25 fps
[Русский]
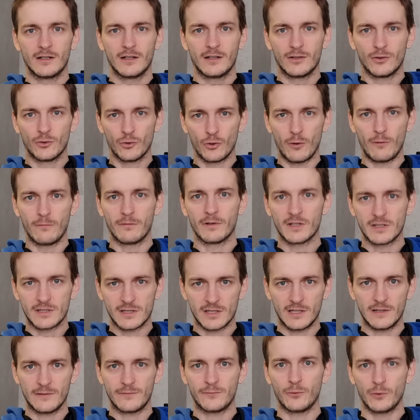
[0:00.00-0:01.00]
новые
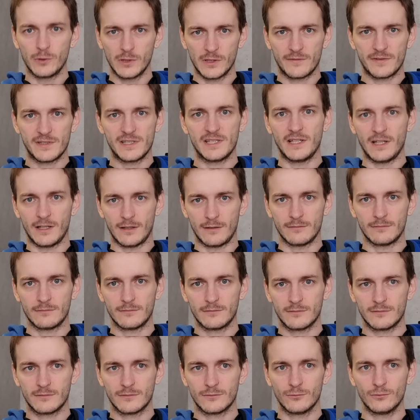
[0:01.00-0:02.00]
телефоны все,
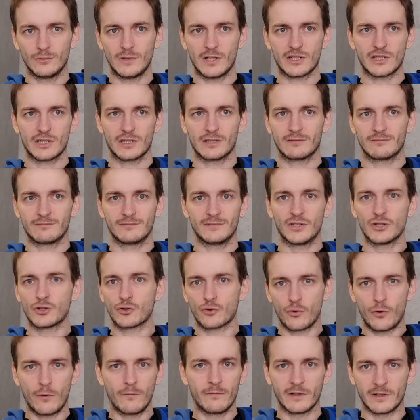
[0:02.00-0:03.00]
ну даже
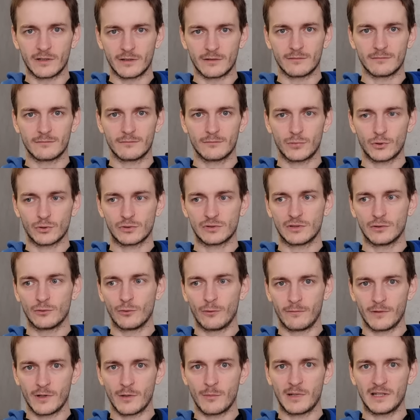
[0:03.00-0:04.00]
дешевые, просто
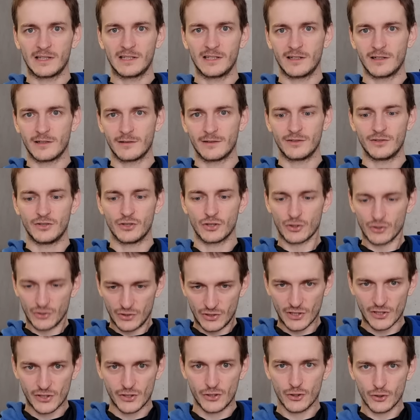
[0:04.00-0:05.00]
новые модели,
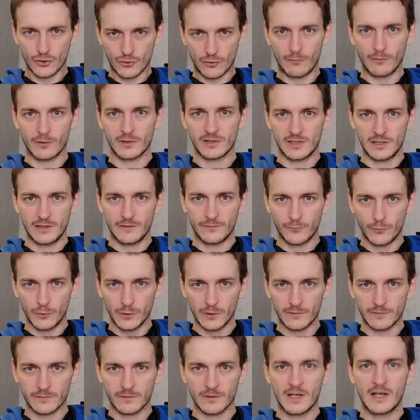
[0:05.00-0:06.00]
деш- даже дешевых
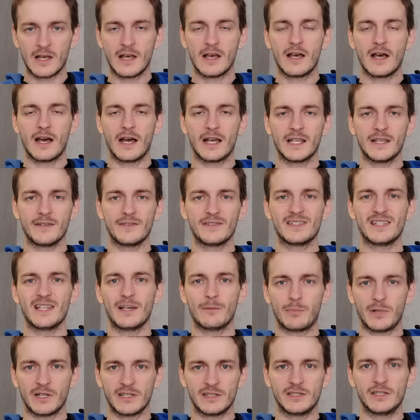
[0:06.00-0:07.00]
телефонов, они
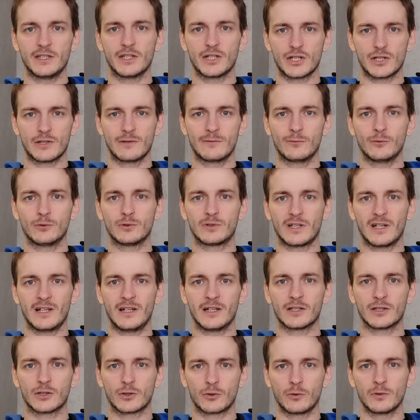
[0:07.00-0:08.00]
все поддерживают
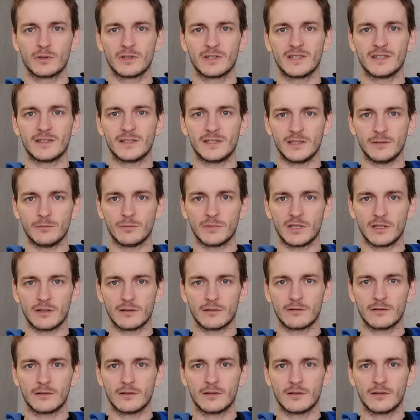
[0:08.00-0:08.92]
электронные симки.